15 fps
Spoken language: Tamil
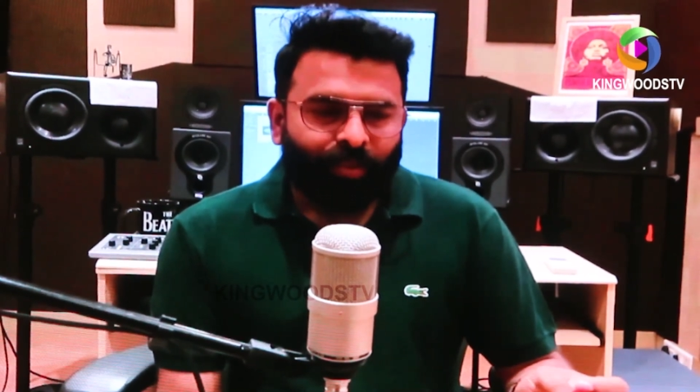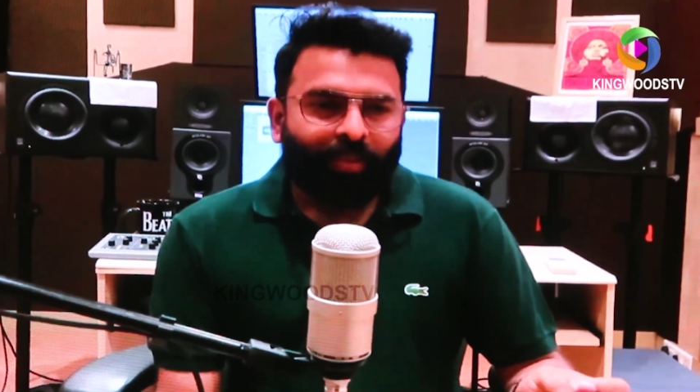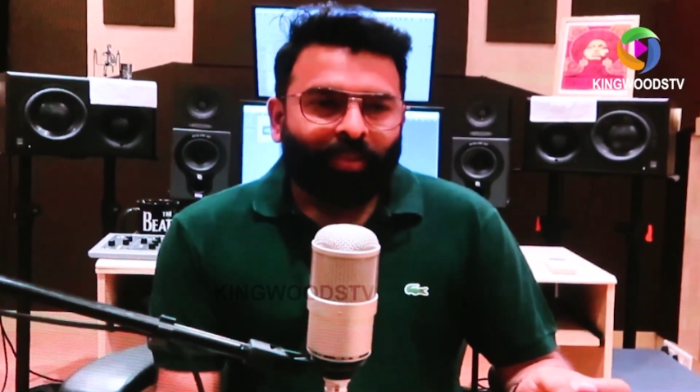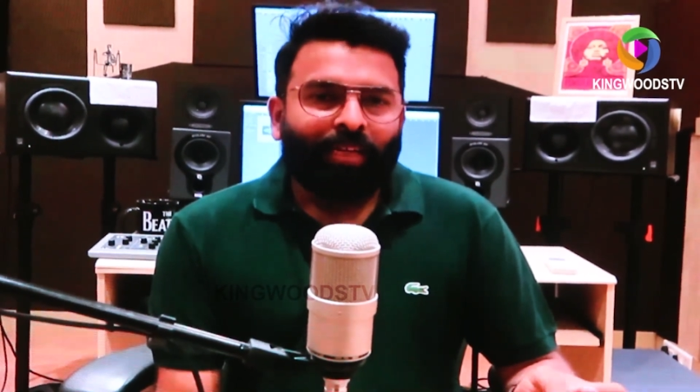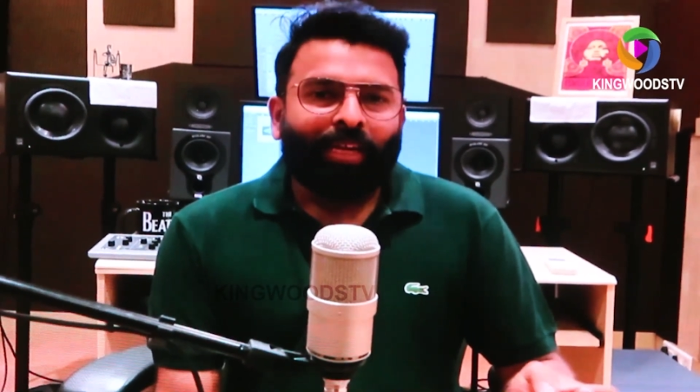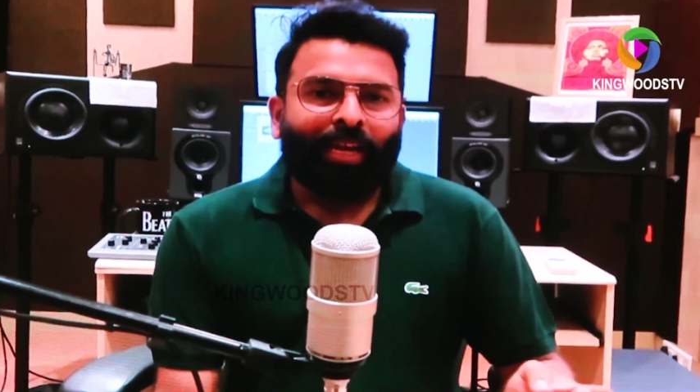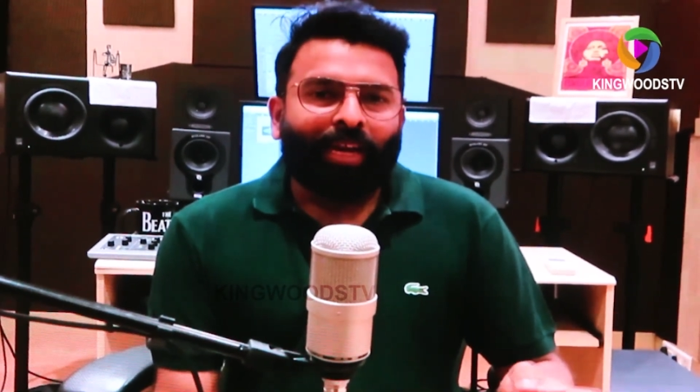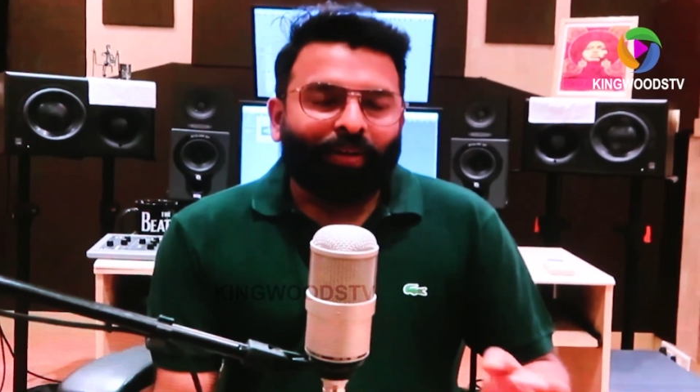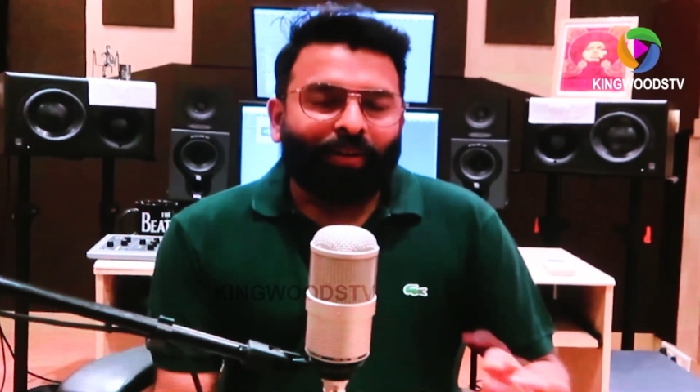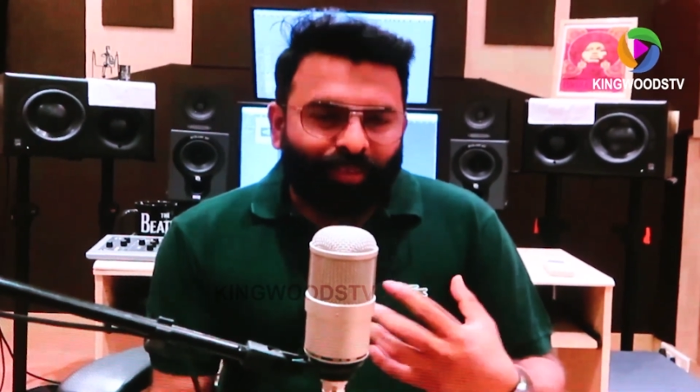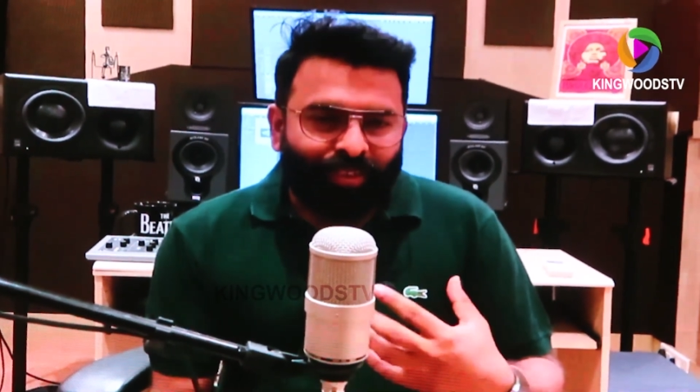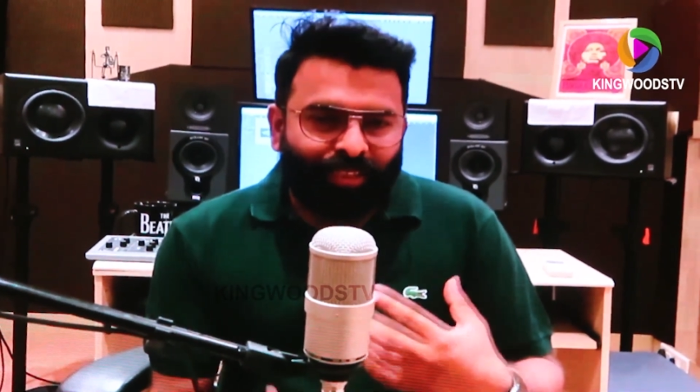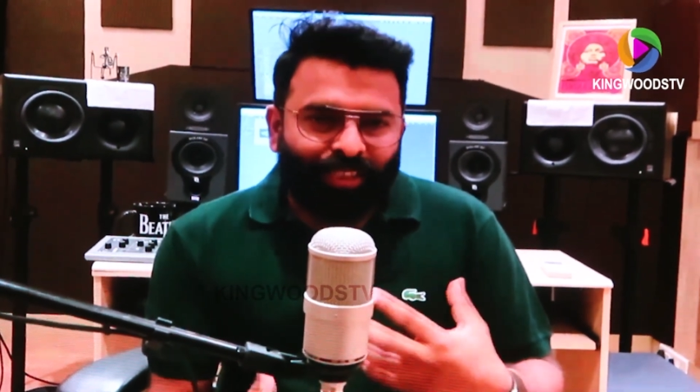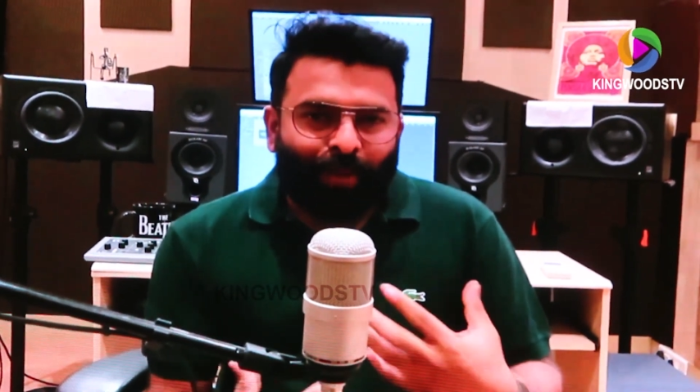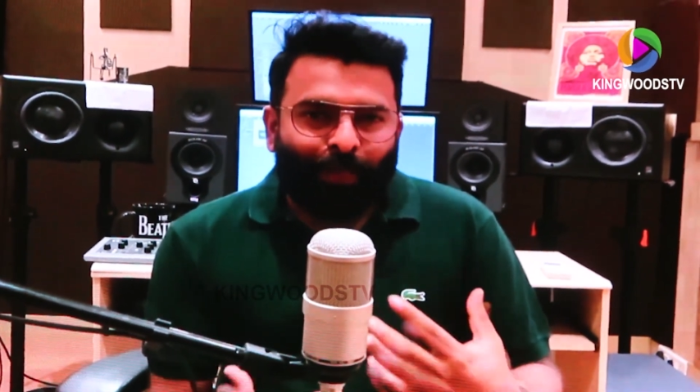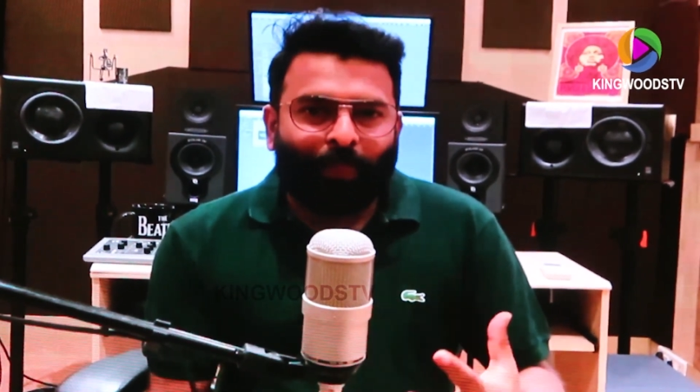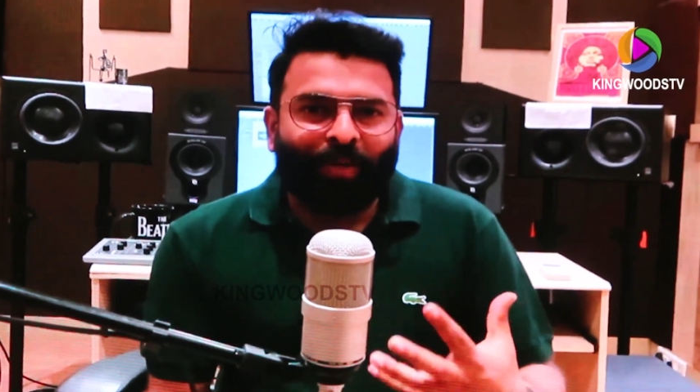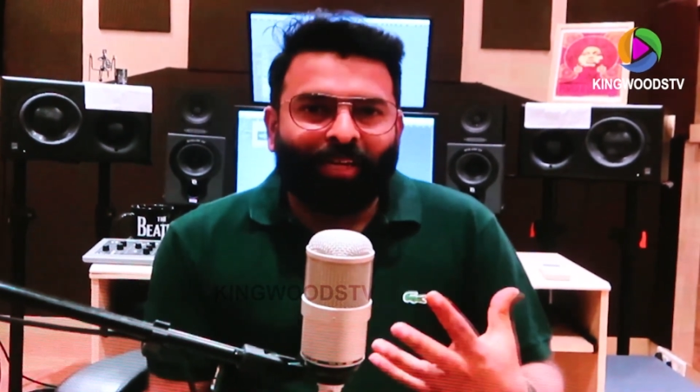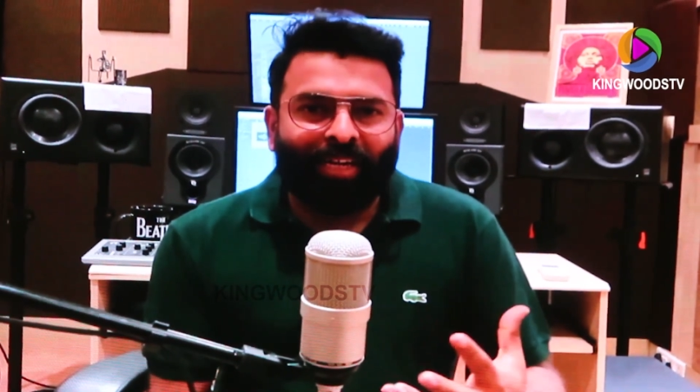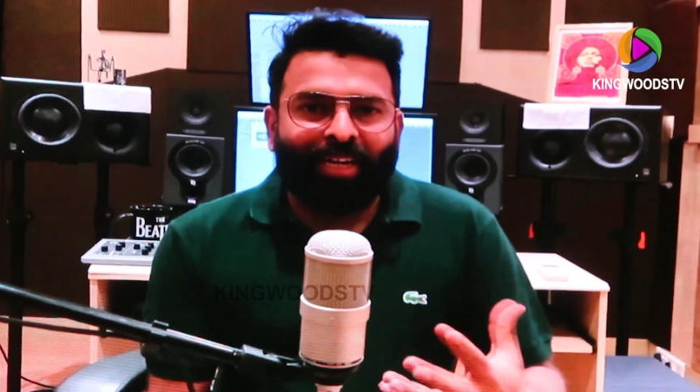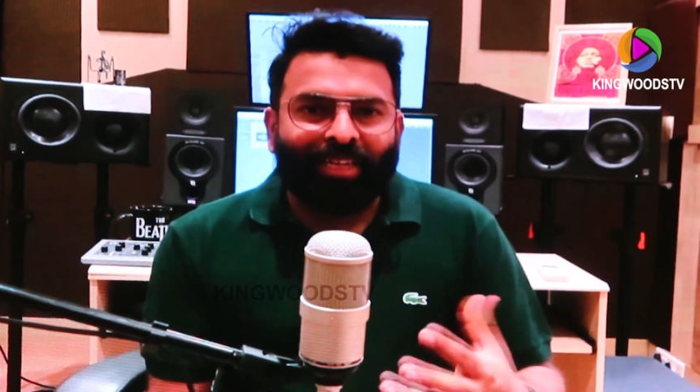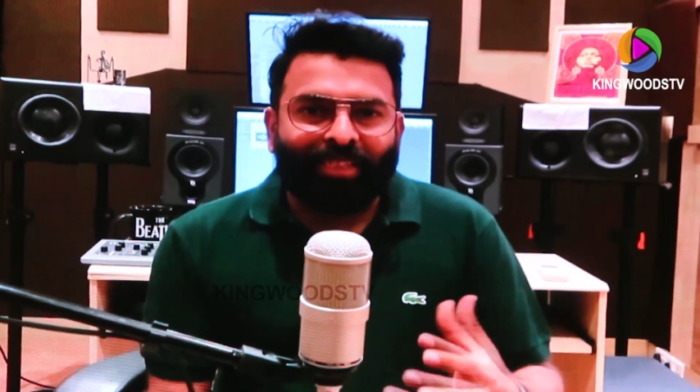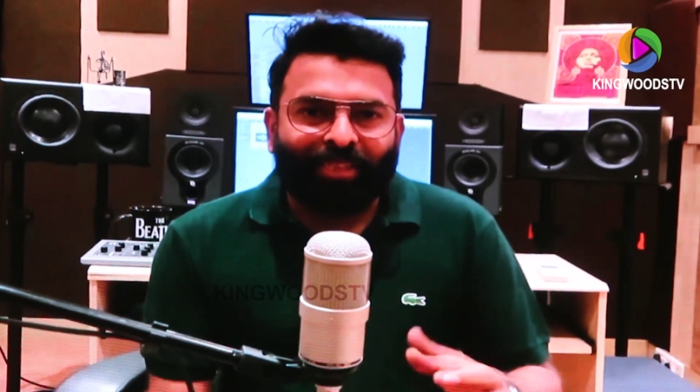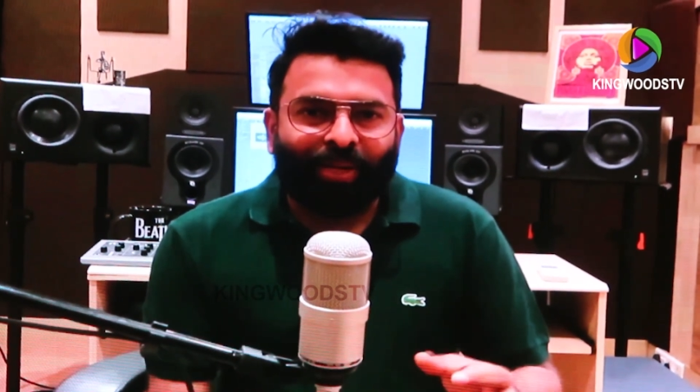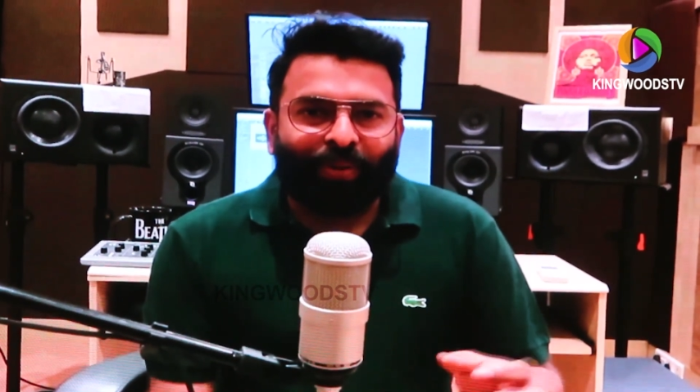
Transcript: எனக்கு வந்து இது எப்படா ரிலீஸ் ஆகும் இந்த